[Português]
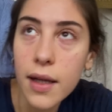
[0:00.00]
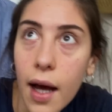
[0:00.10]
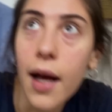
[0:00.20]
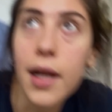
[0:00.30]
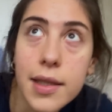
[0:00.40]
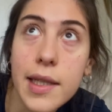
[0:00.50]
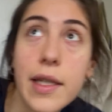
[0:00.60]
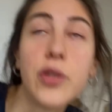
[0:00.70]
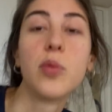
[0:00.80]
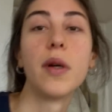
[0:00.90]
É, é
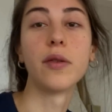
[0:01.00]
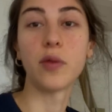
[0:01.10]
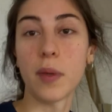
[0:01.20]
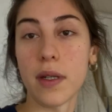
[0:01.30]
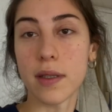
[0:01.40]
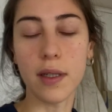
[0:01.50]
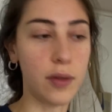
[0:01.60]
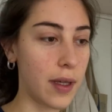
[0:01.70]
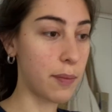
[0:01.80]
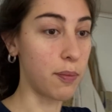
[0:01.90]
seguinte, humanos e manas, eu
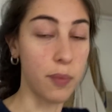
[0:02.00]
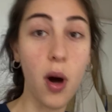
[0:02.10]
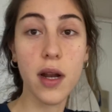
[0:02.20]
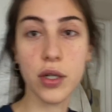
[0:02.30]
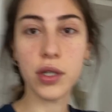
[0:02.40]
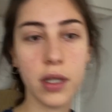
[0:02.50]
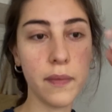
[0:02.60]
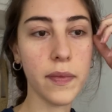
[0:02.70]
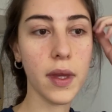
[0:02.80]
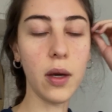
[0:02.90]
tenho bora
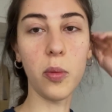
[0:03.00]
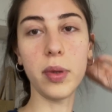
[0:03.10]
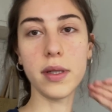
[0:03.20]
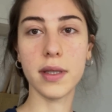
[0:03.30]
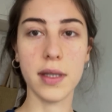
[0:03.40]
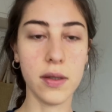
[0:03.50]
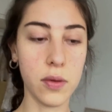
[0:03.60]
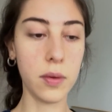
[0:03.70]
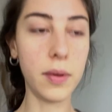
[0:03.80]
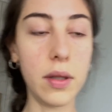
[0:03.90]
agir, eu
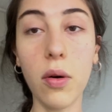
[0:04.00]
preciso ir no